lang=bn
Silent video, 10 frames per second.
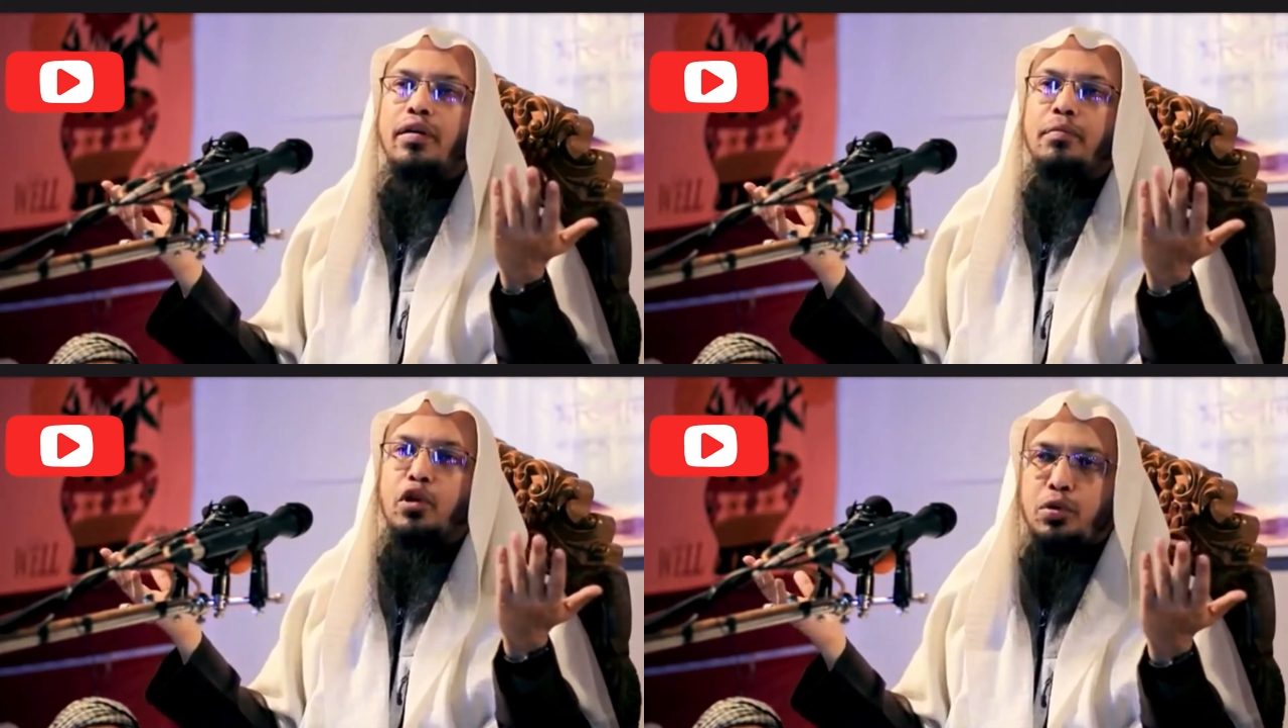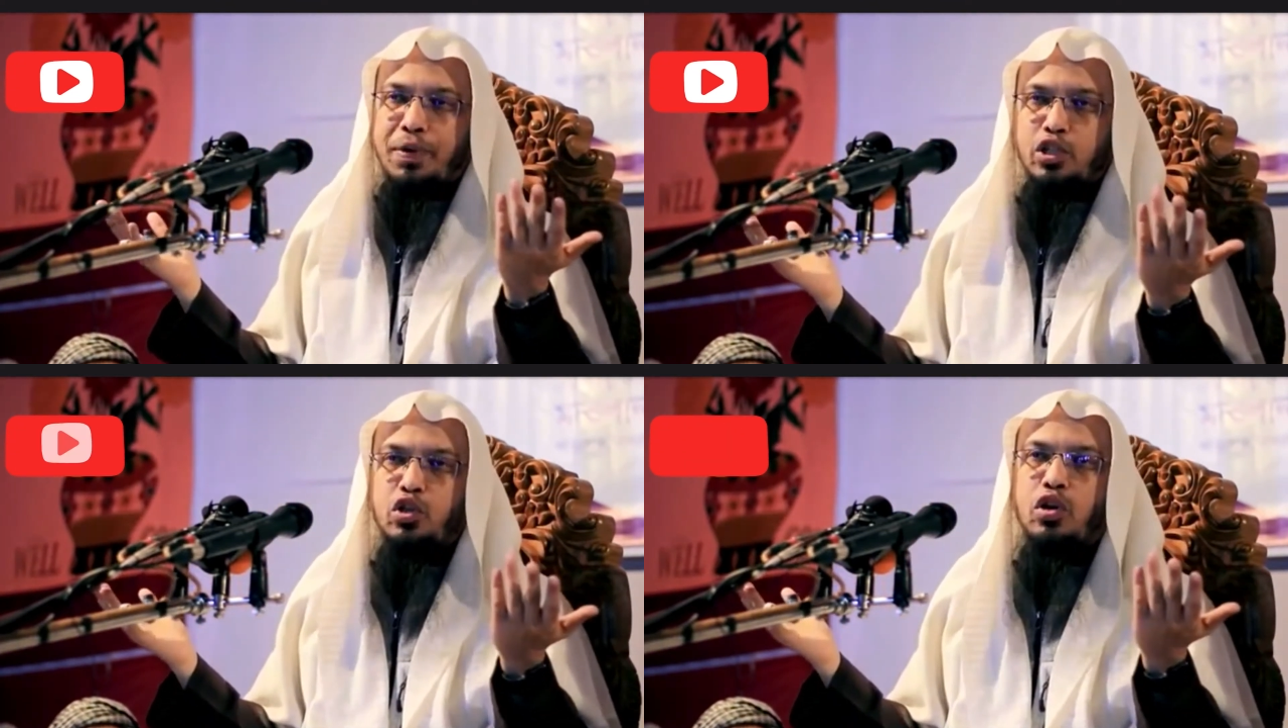মত
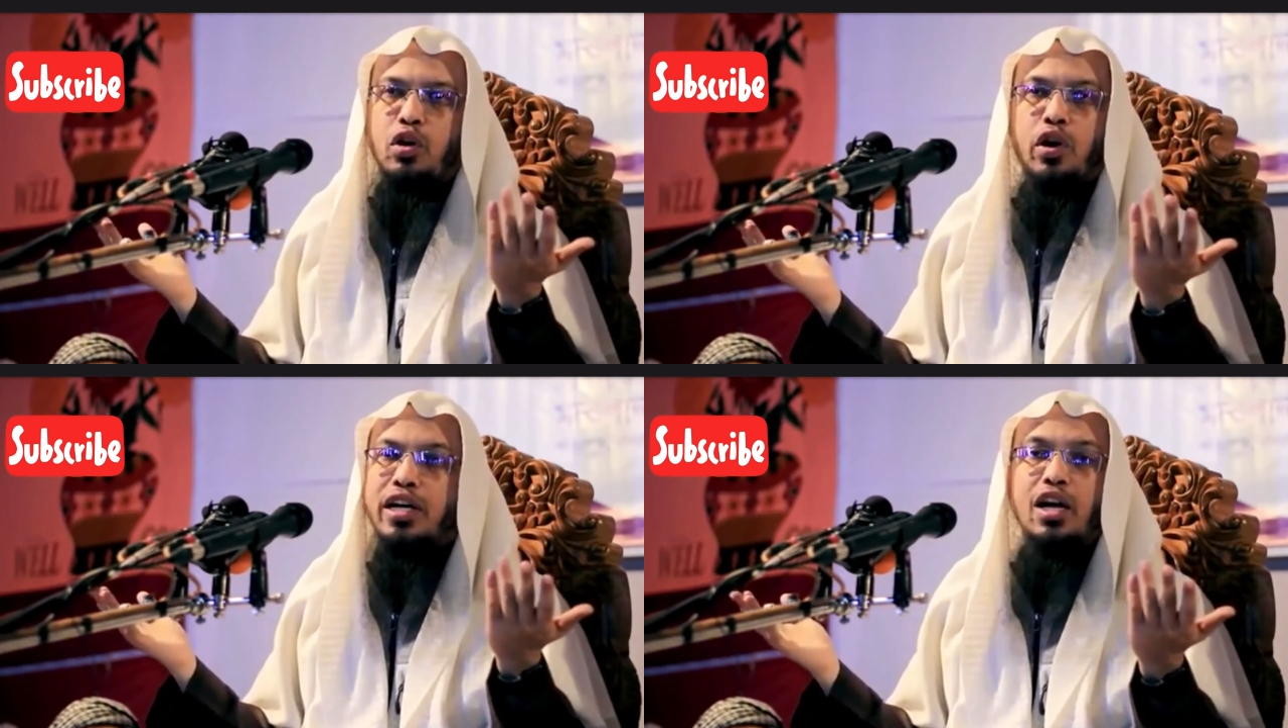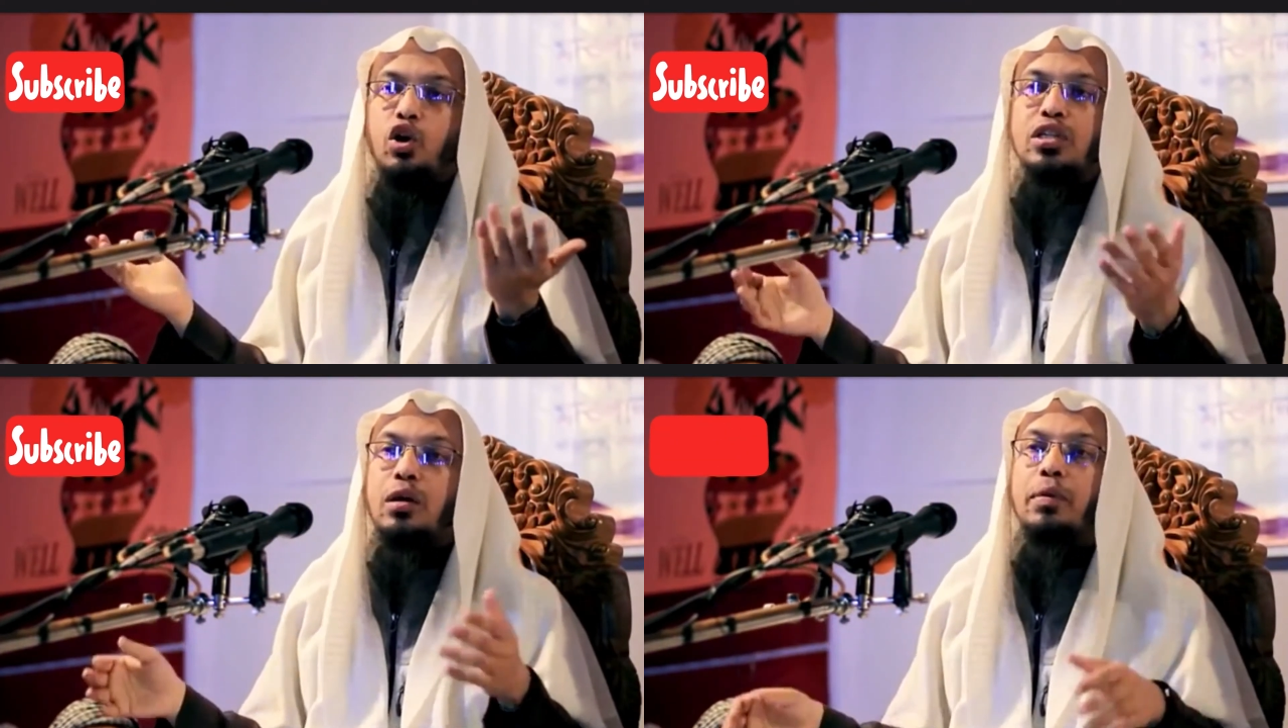পার্থক্য হওয়াটা
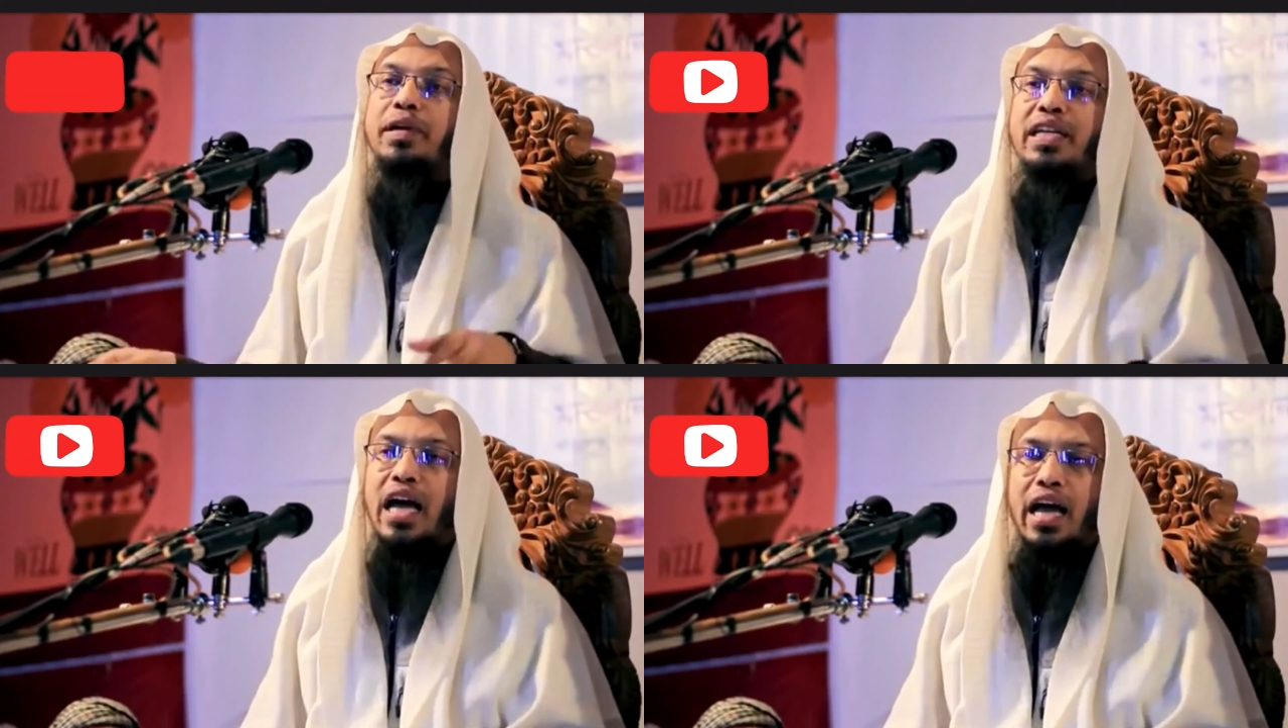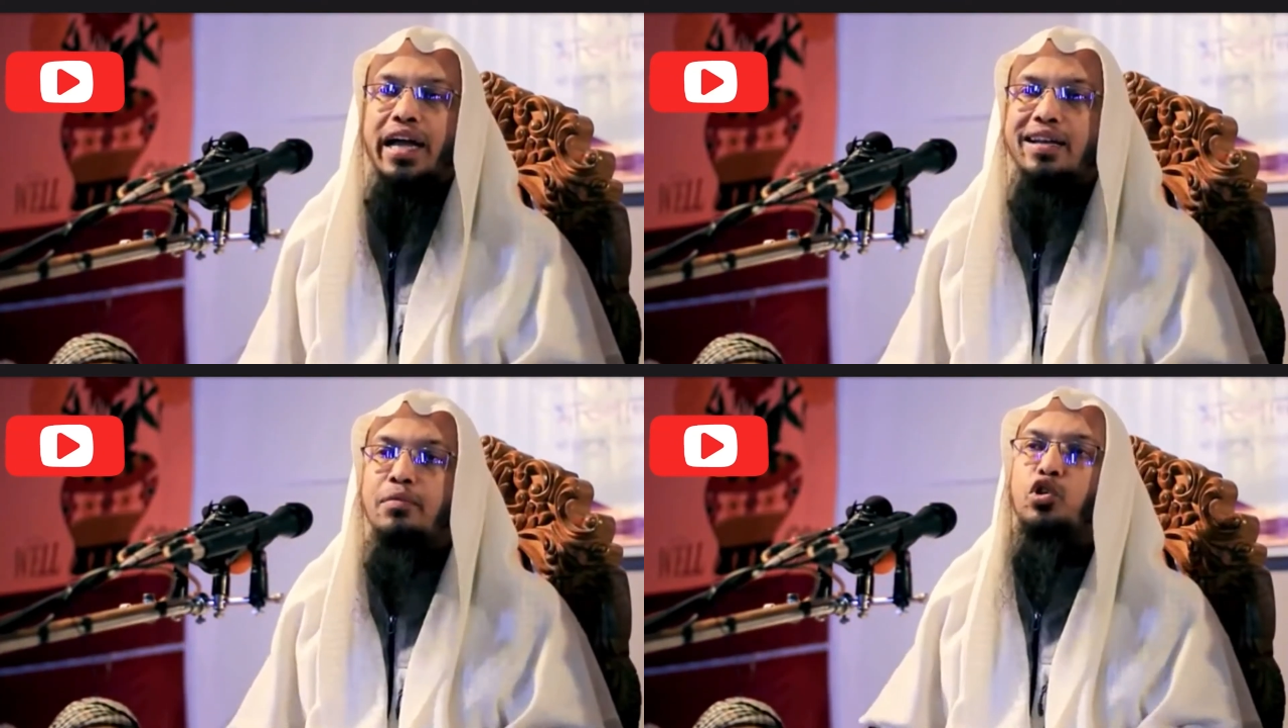অস্বাভাবিক না
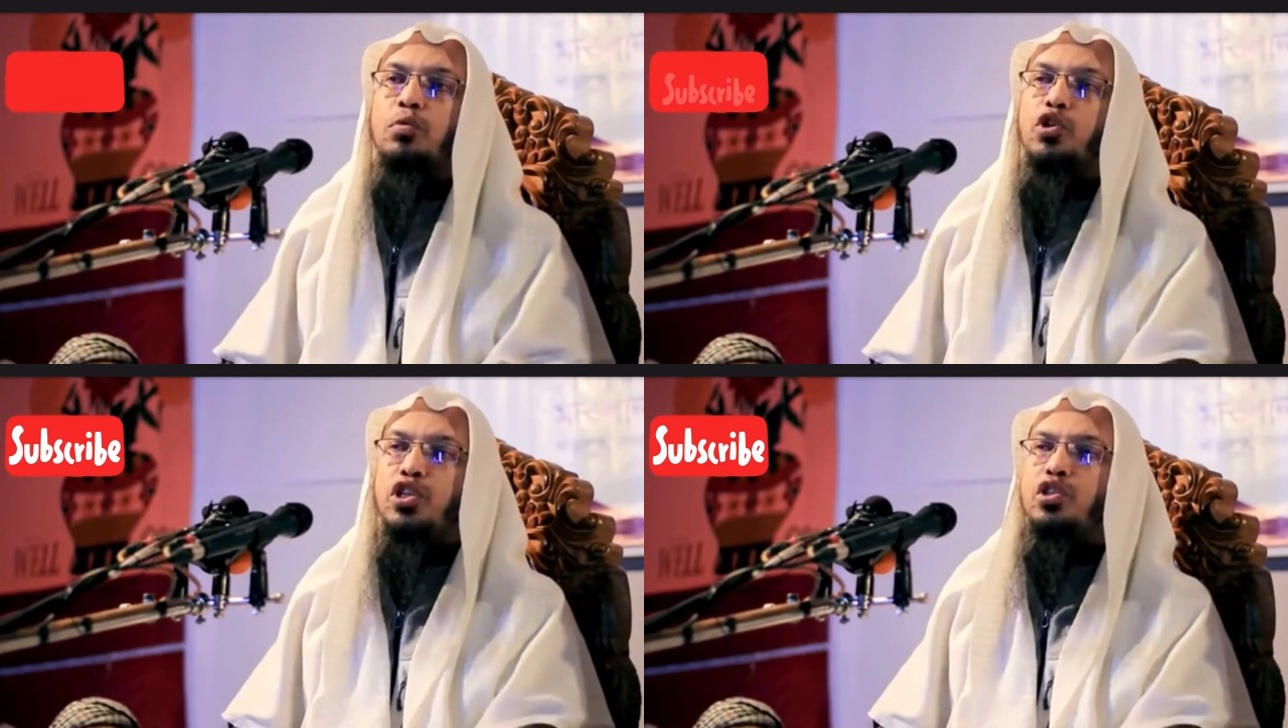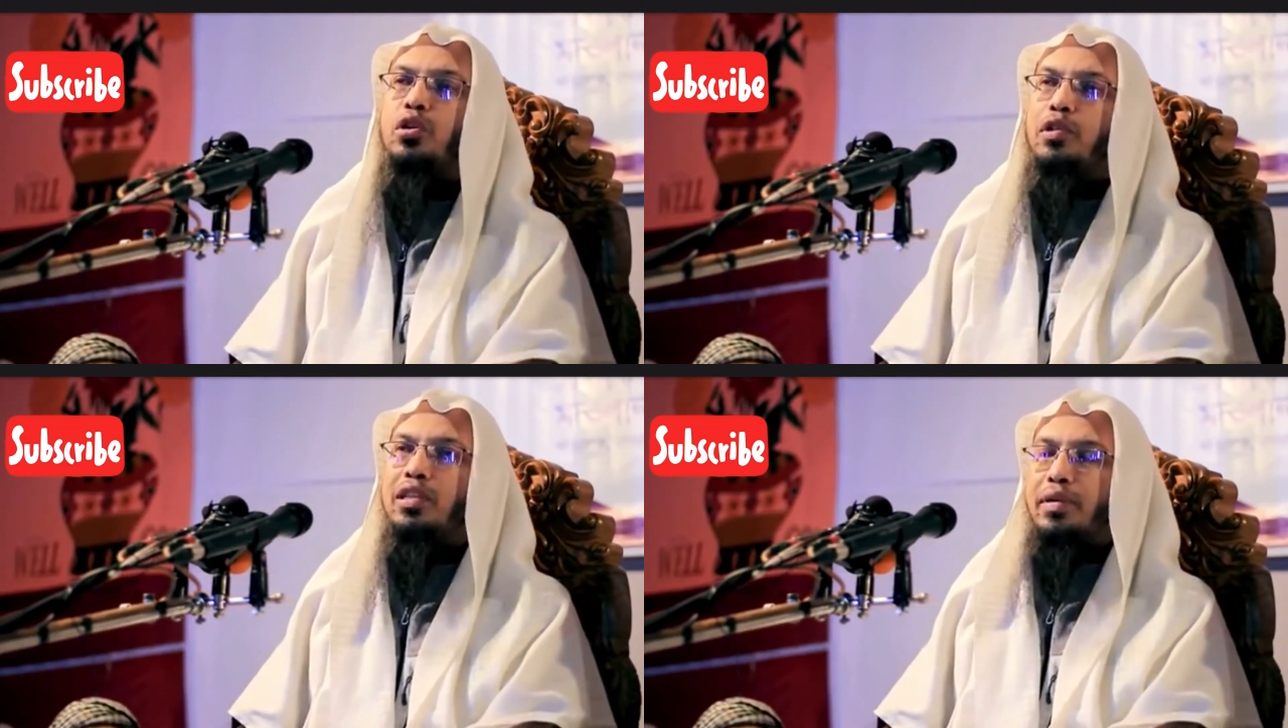এটা মত বৈচিত্র্য
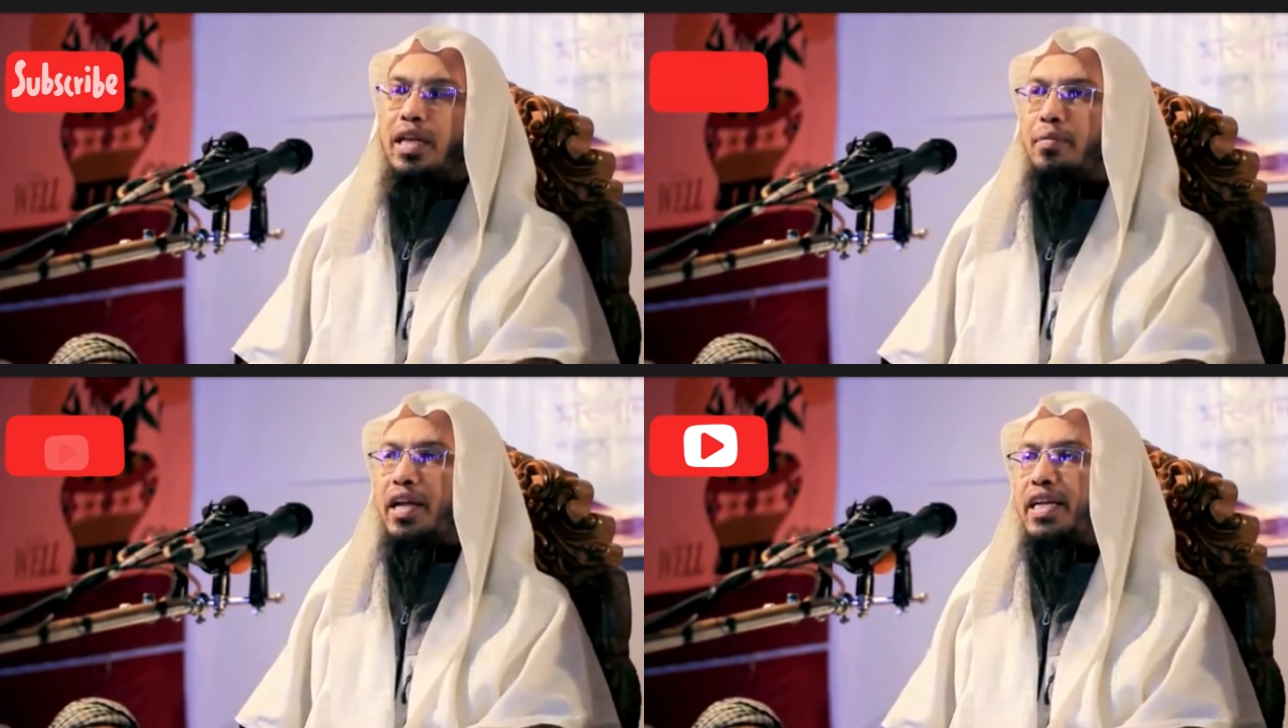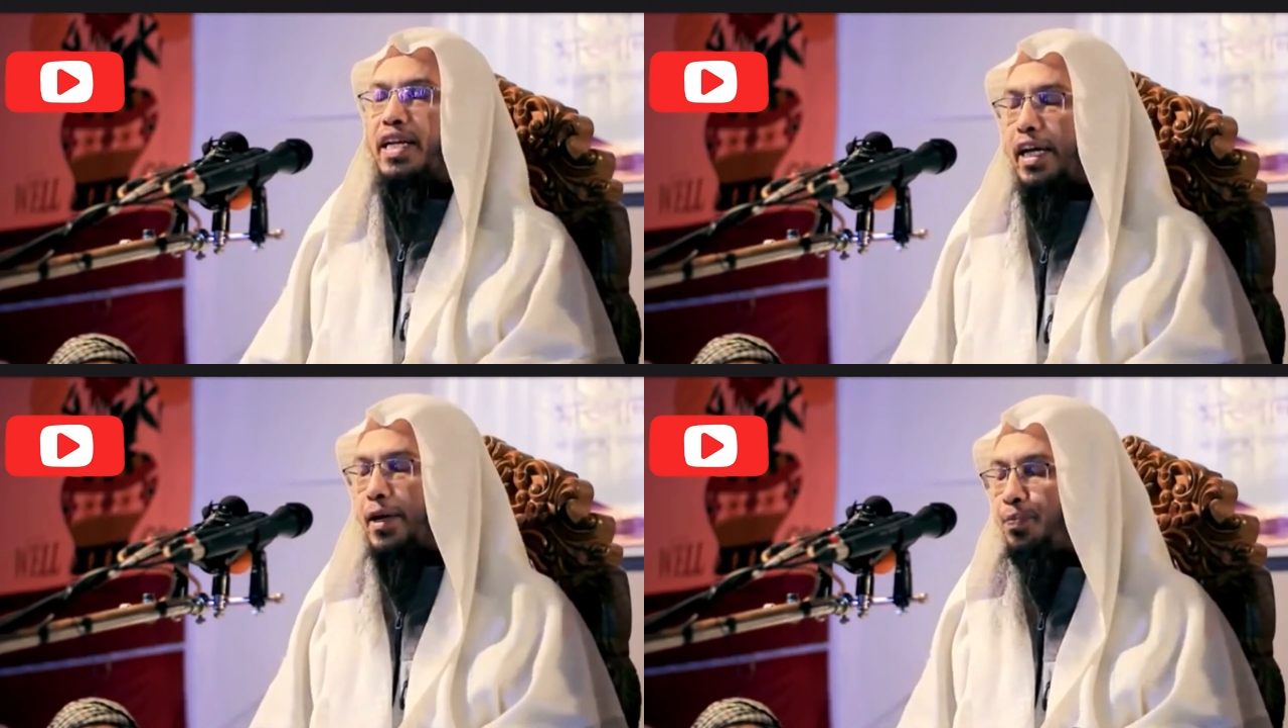বলতে পারি আমরা এটাকে